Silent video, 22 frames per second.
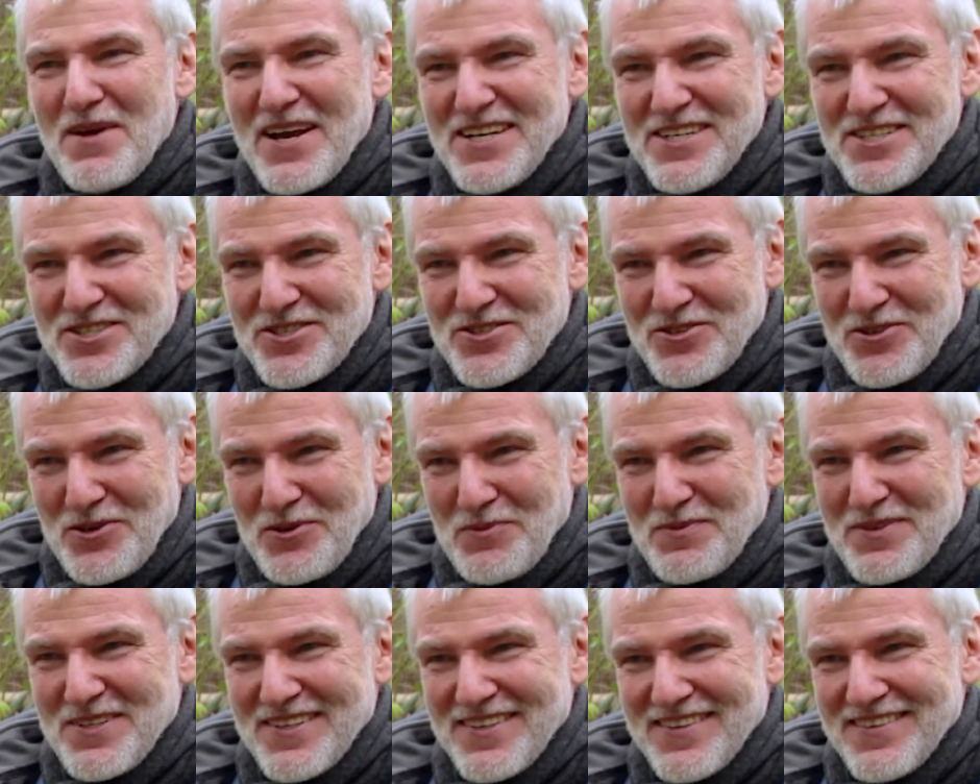Mensch
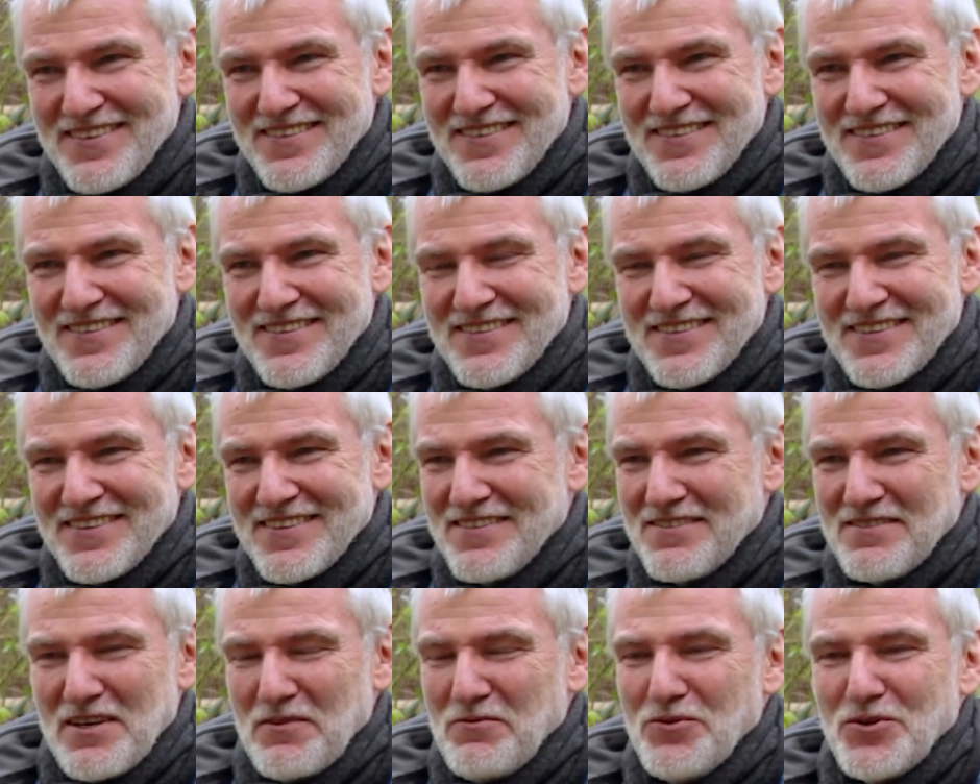stirbt,
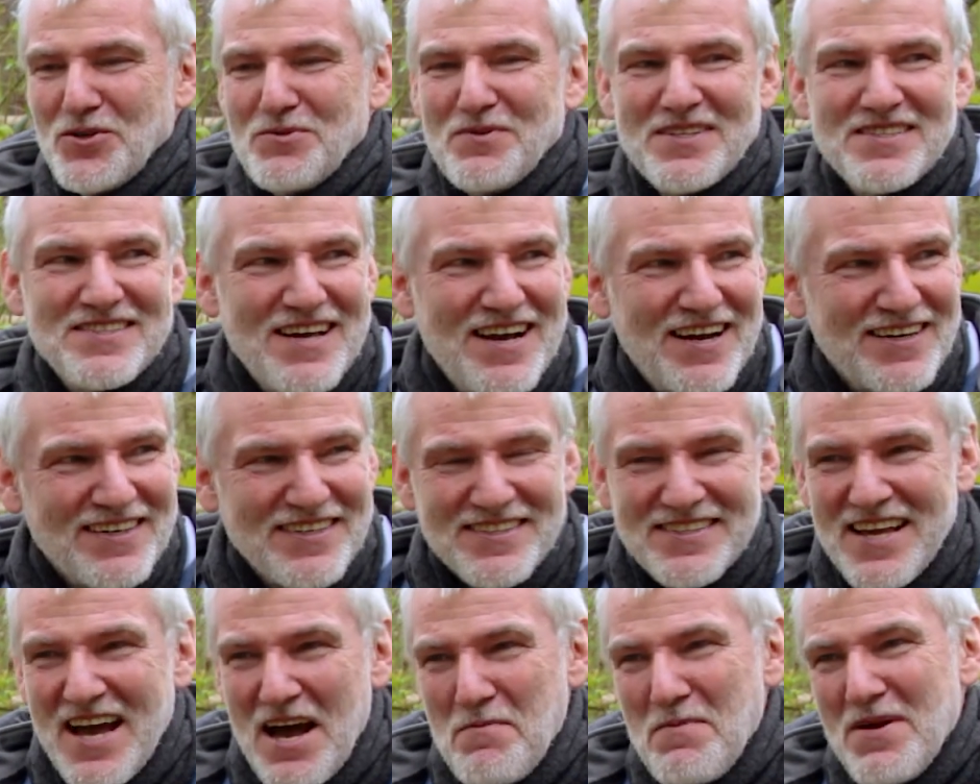Da würde man sagen,
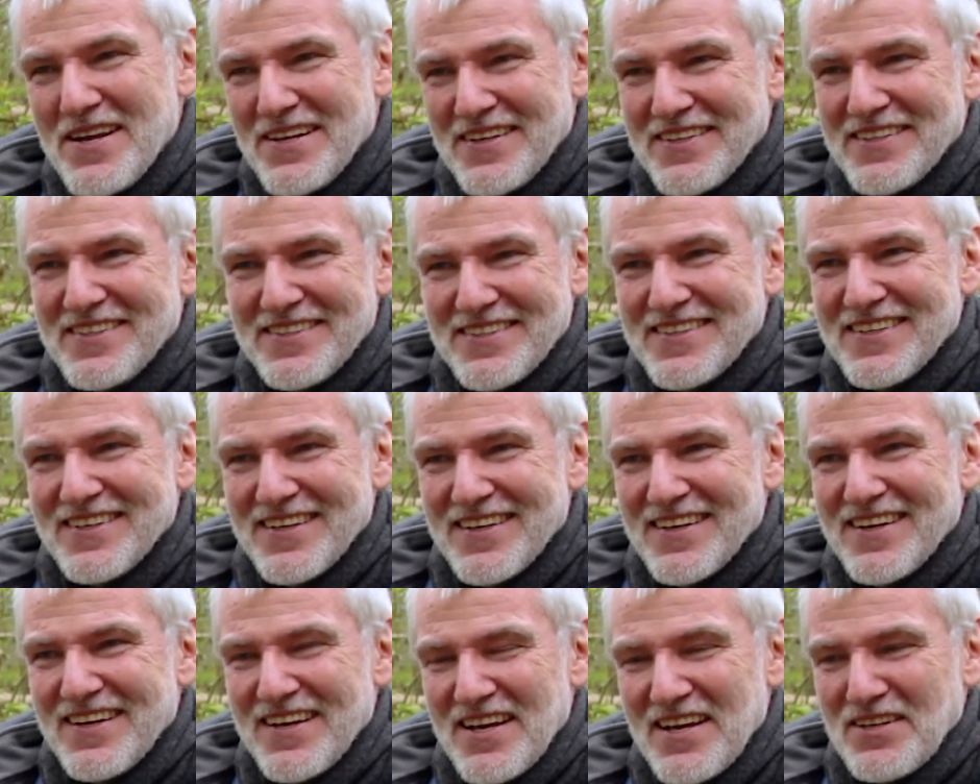das kann man nicht.
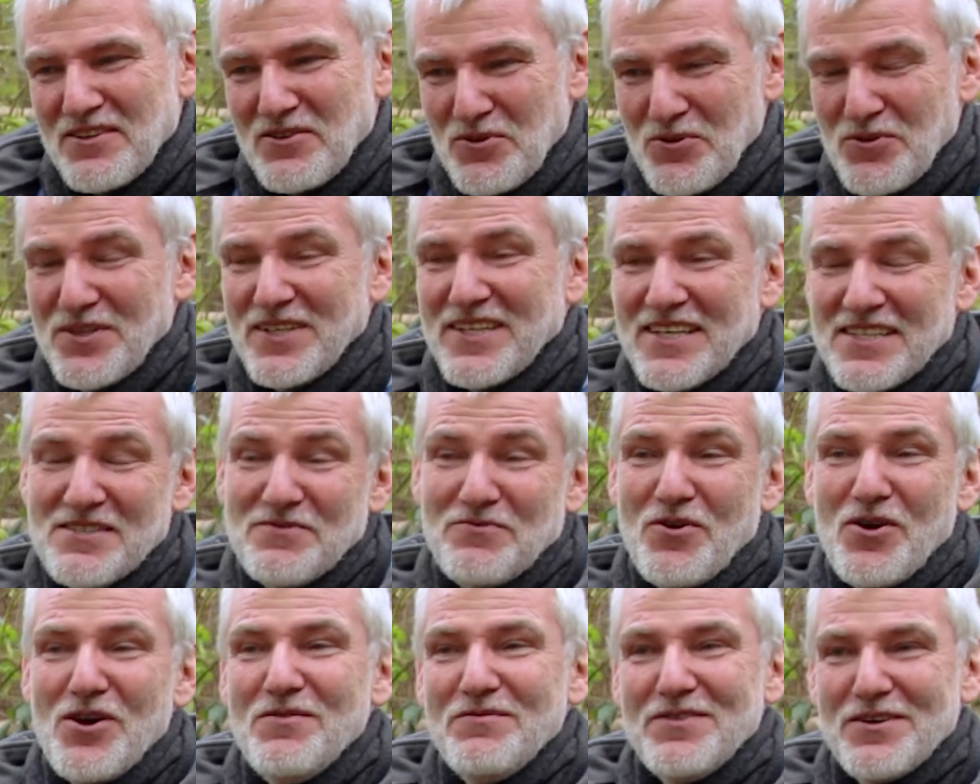So, und jetzt
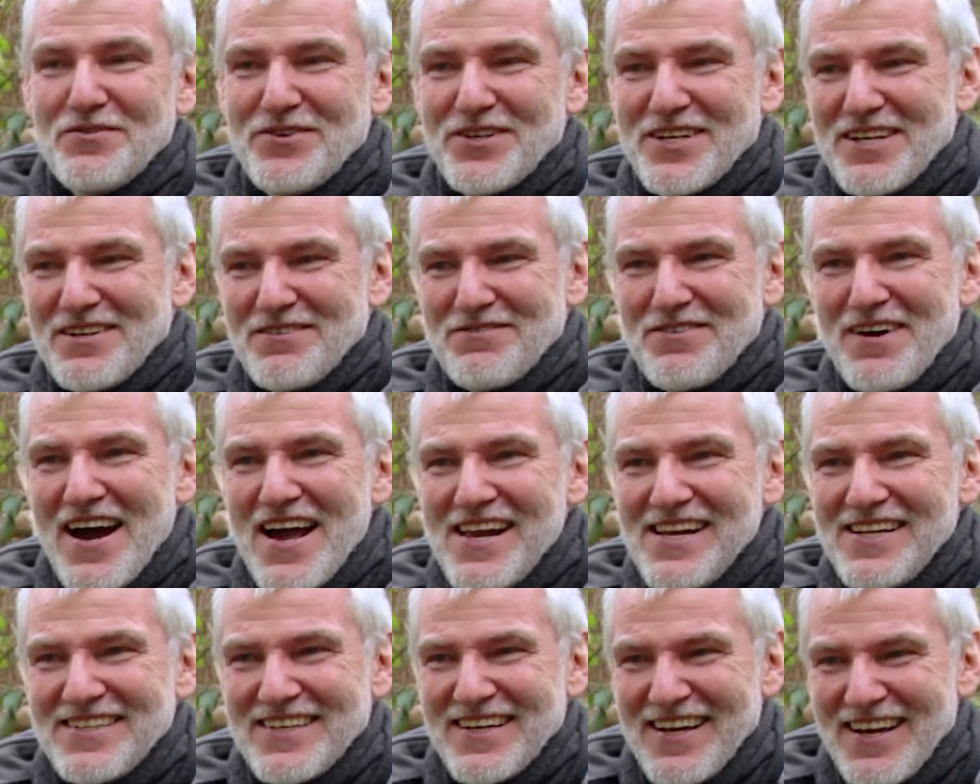wollen wir für den
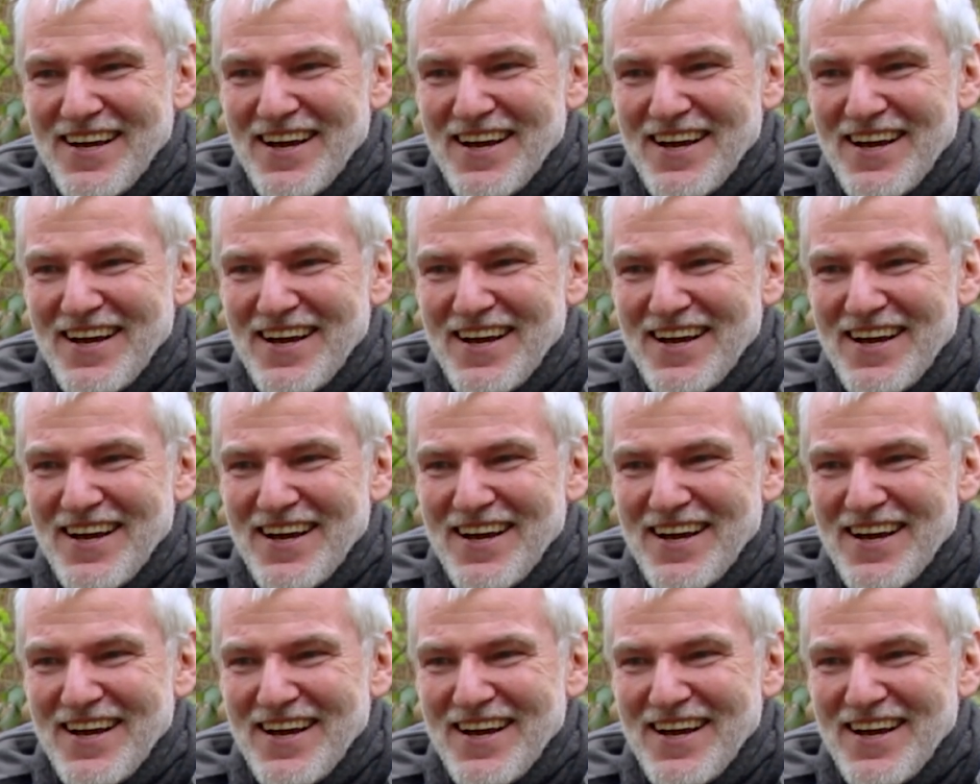Wald